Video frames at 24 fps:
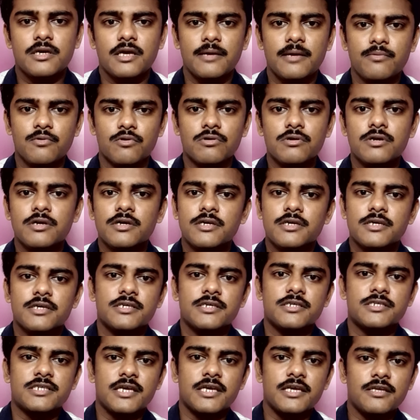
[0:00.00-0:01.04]
এবং
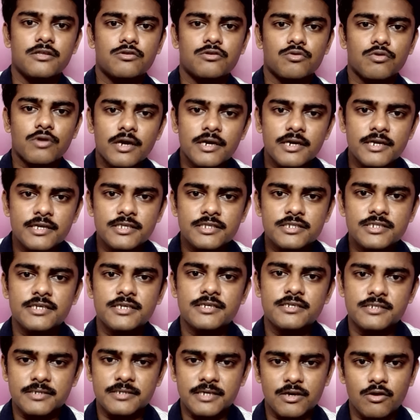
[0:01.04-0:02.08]
সেই দোকানের যে
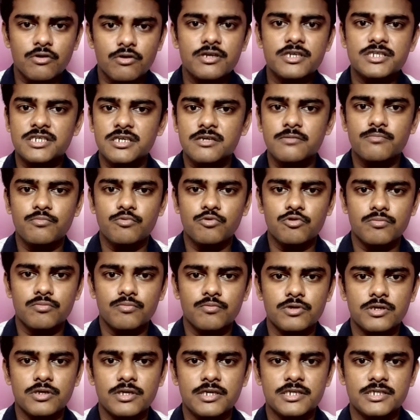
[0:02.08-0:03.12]
ডেকোরেশন
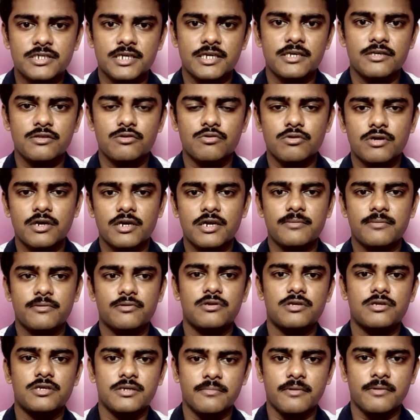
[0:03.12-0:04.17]
পুরোপুরি সেই দোকানের
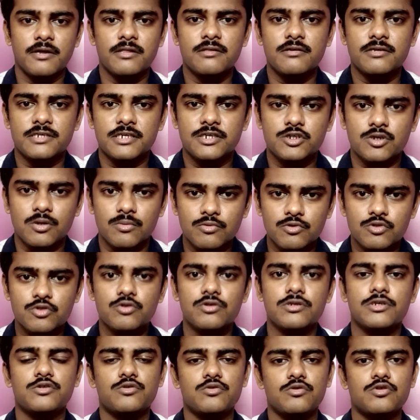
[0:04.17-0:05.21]
ভেতরে যে মাল দেয় সেই সমস্ত
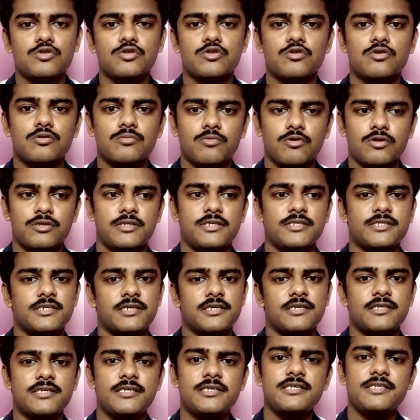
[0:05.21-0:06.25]
কিছুর জন্য
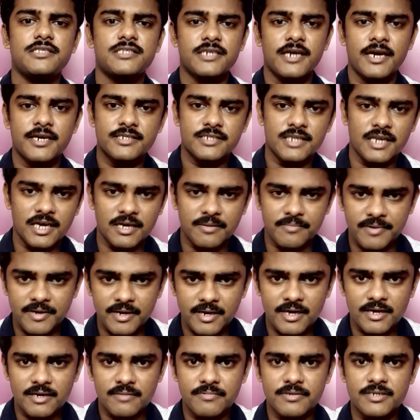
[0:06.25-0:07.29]
মজিনিসের কী চার্জ লাগবে না
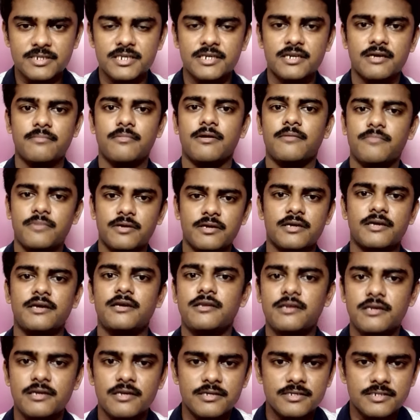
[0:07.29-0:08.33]
লাগবে সেটা আমি আপনাকে
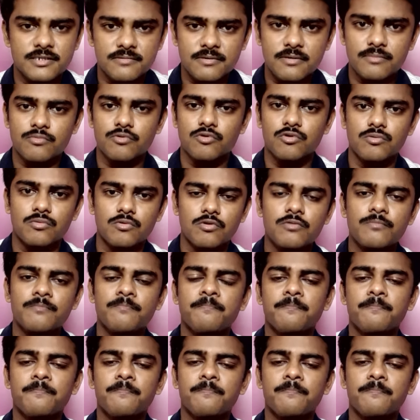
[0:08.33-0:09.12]
ইন ডিটেলস এবার বলবো